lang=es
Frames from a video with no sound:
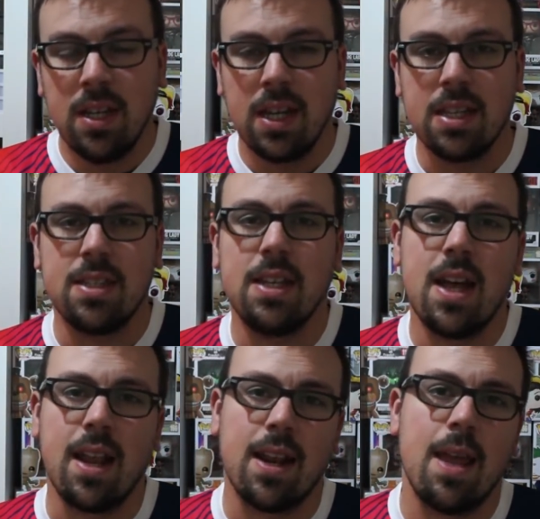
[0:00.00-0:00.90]
en
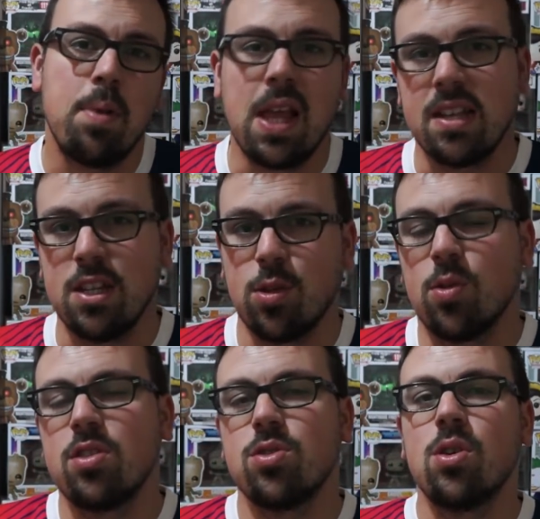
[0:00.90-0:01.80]
China, réplicas y
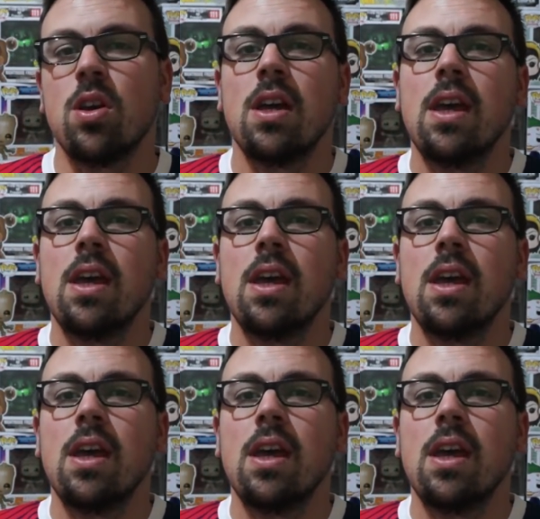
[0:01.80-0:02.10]
todo eso